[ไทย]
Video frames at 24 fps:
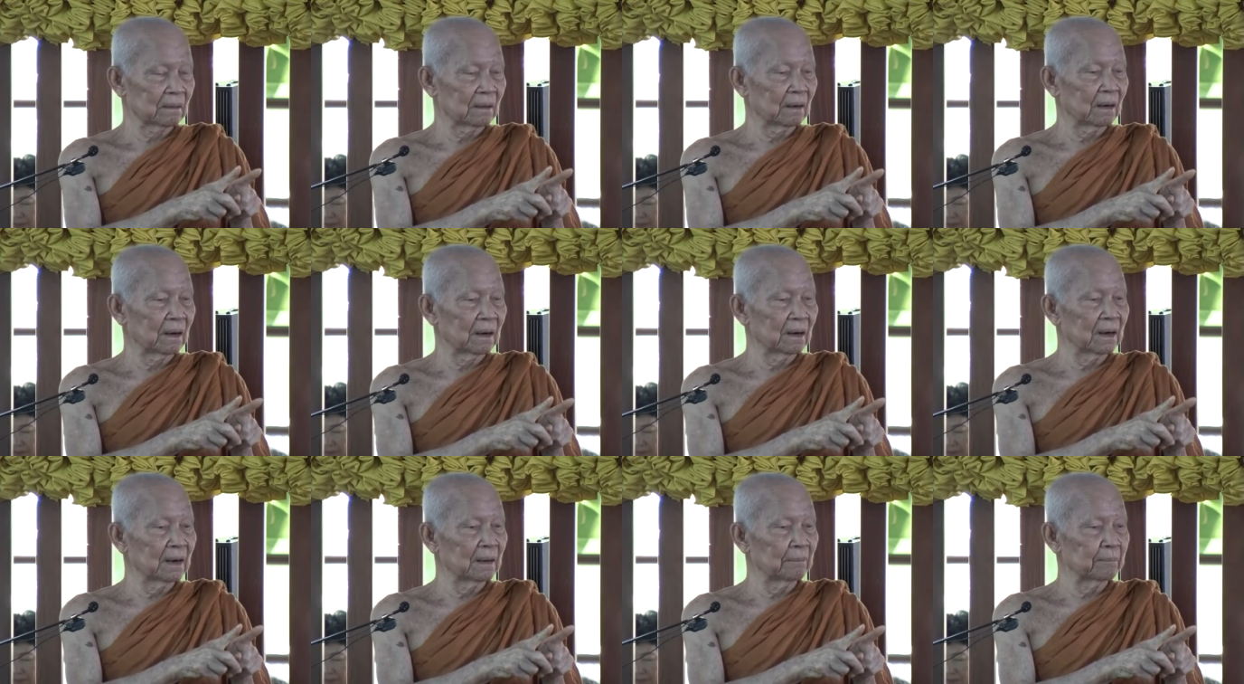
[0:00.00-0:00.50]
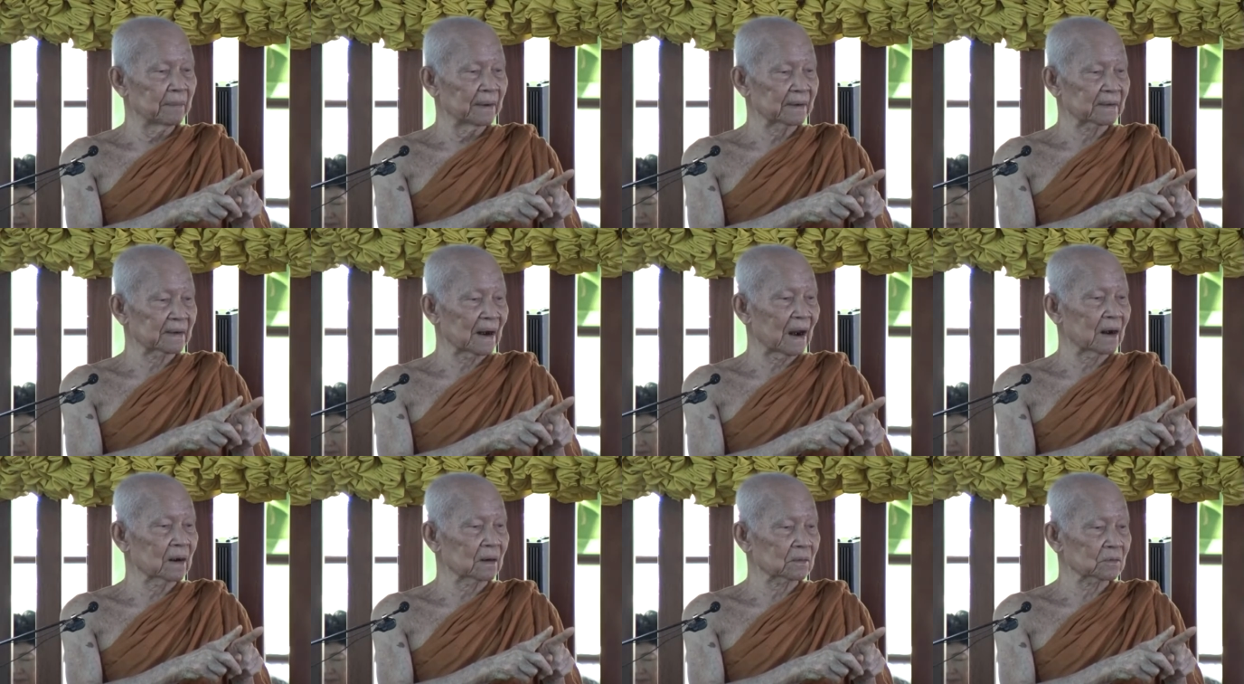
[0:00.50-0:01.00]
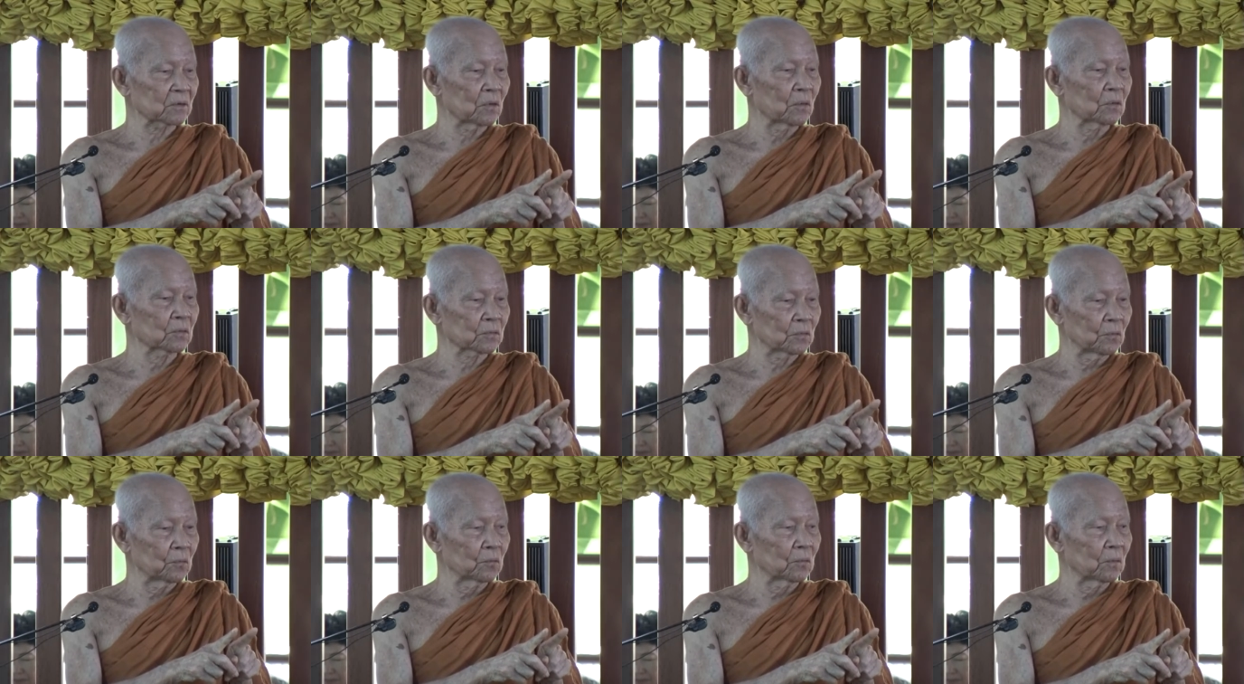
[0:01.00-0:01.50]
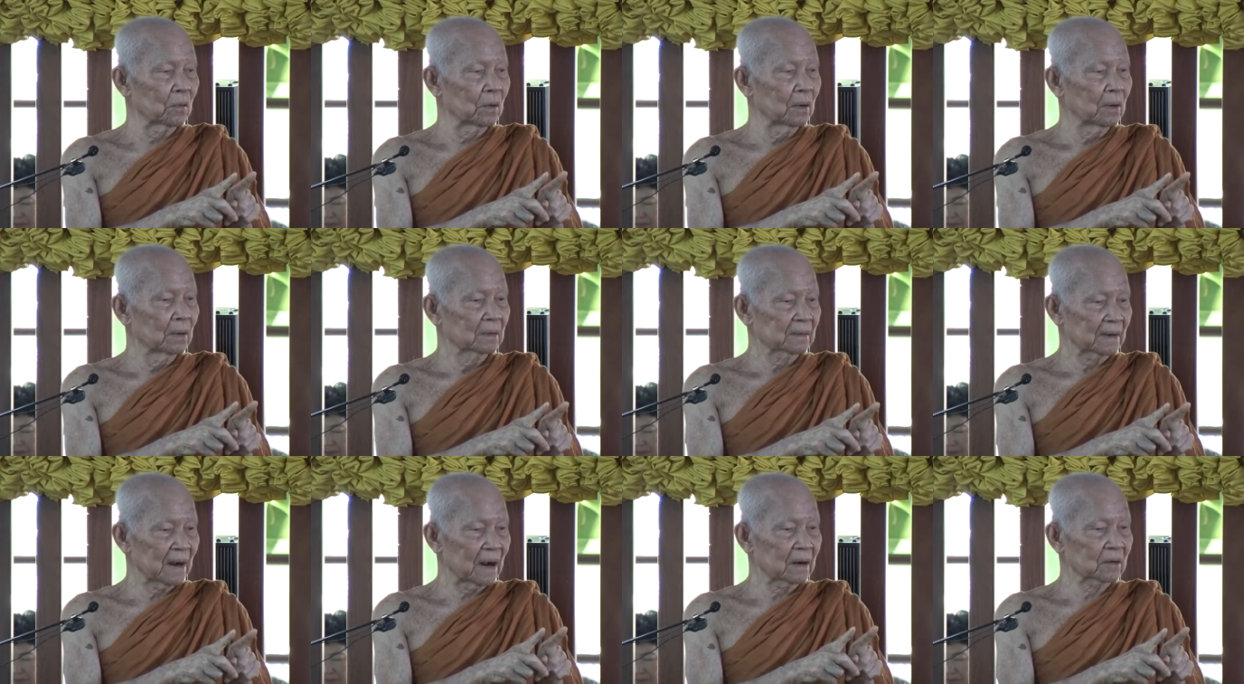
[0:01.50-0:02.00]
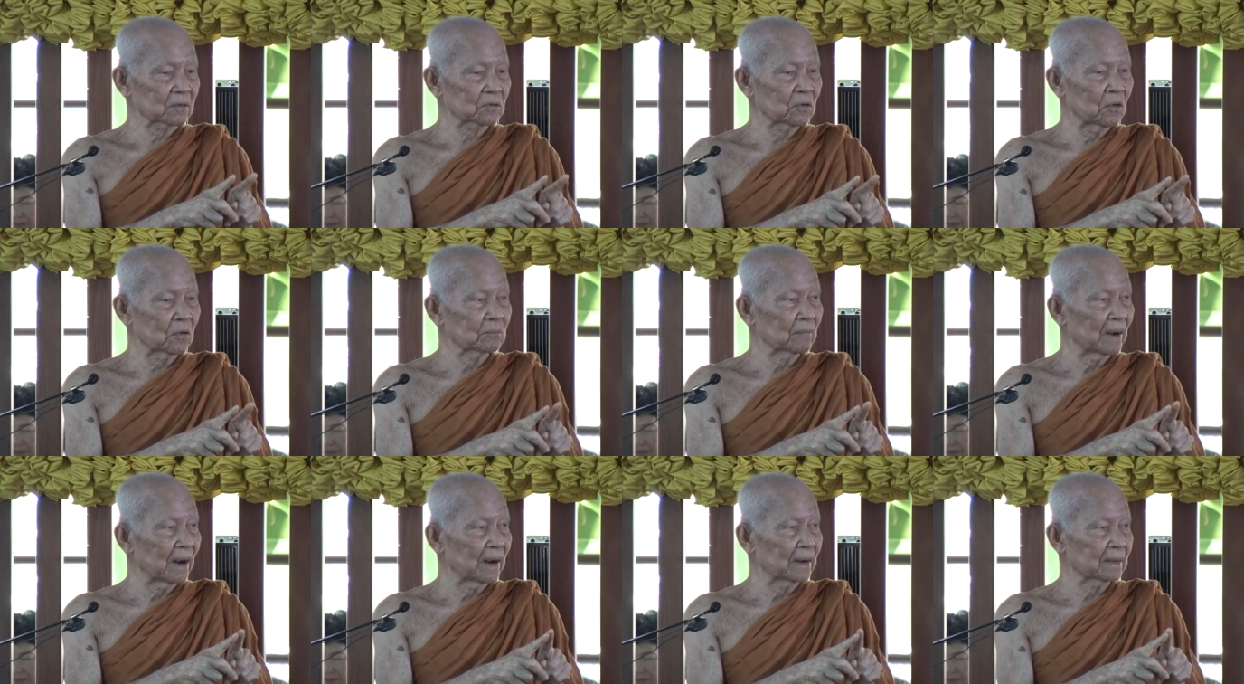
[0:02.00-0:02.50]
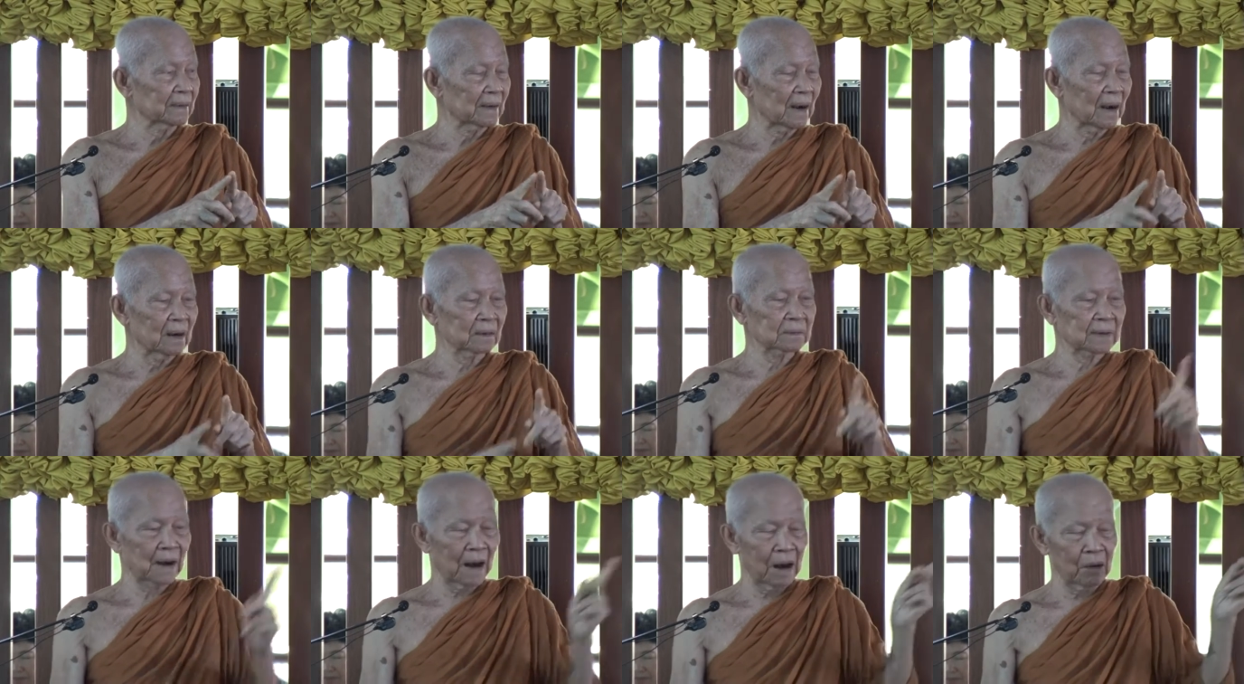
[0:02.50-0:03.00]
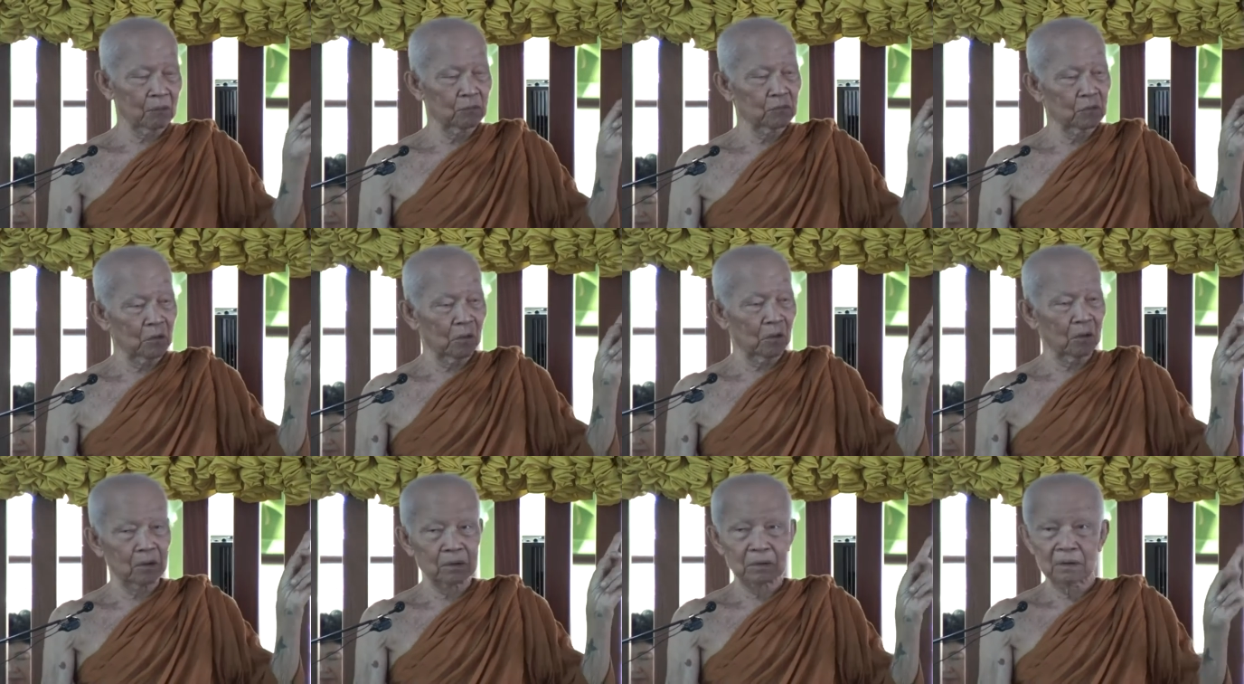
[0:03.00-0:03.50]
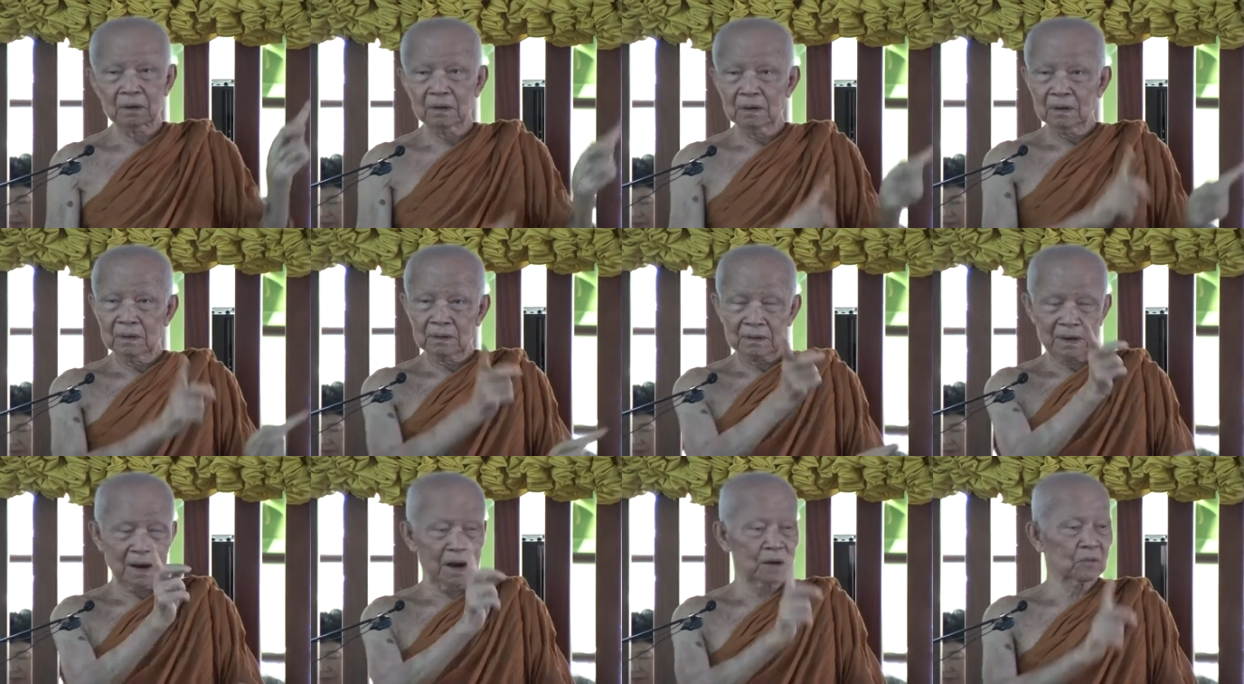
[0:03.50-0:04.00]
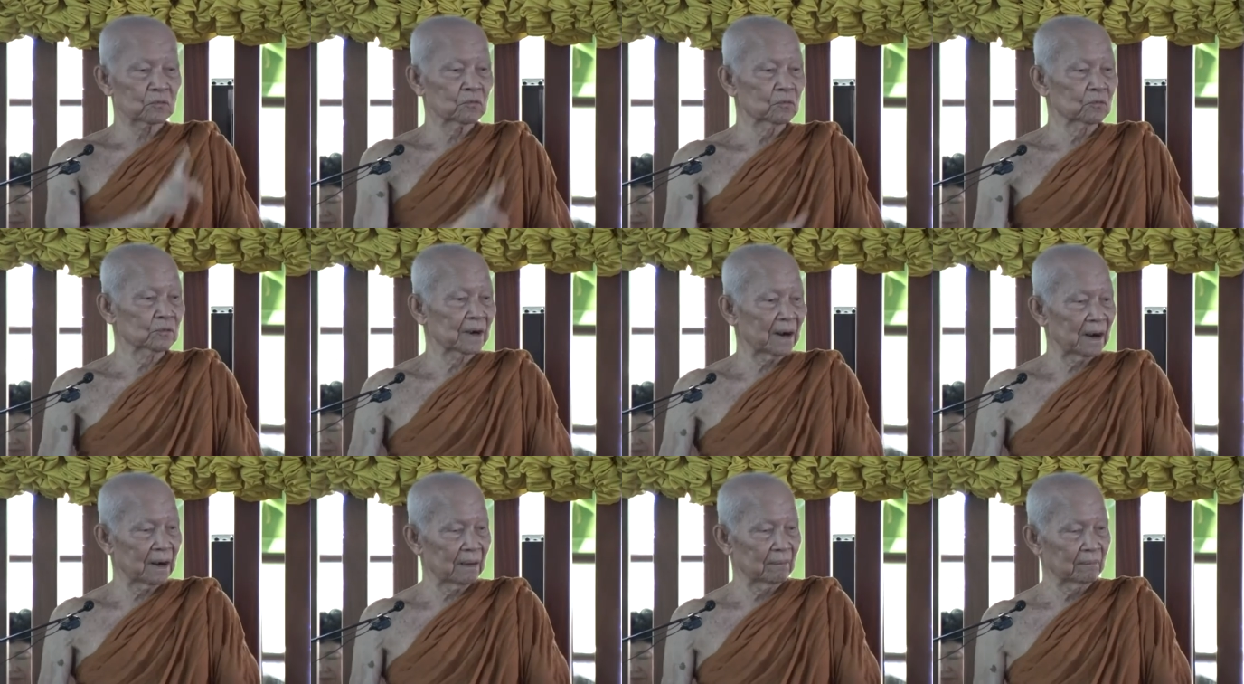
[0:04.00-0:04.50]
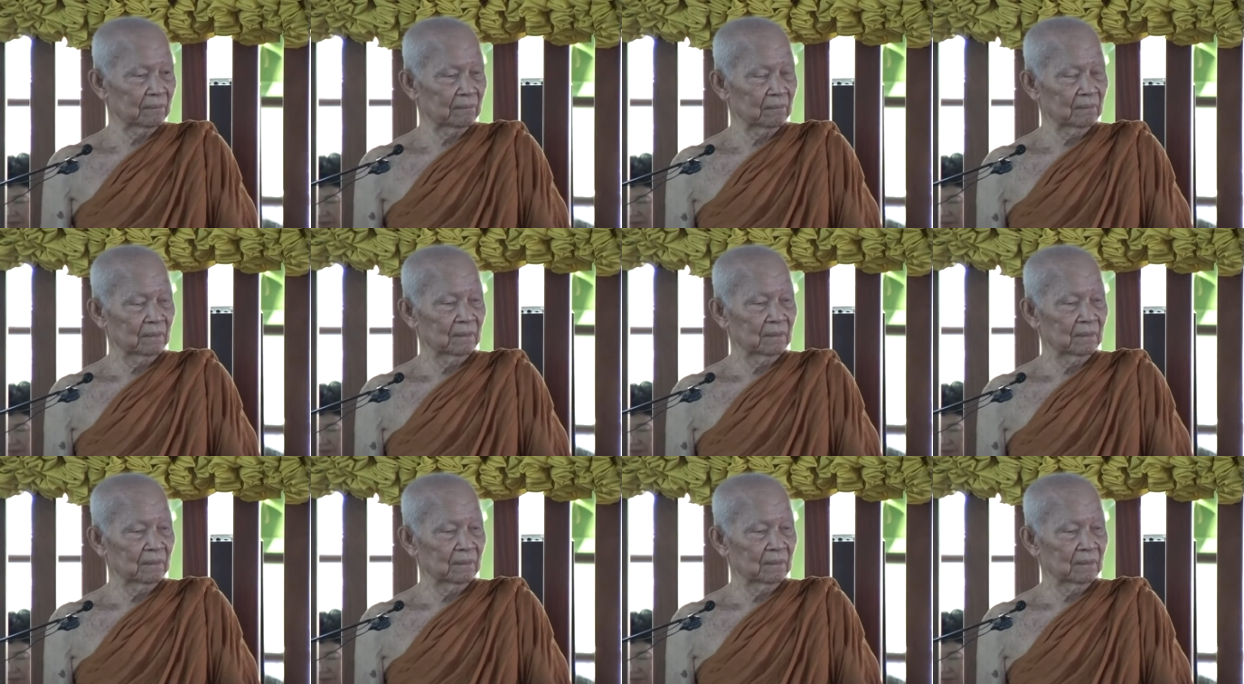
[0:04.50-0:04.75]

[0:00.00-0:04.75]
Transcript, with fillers: เงินนี้ไปตั้งต้นทุนตั้งต้นใหม่ ทั้งเทาดอน ทั้งกรุงเทพ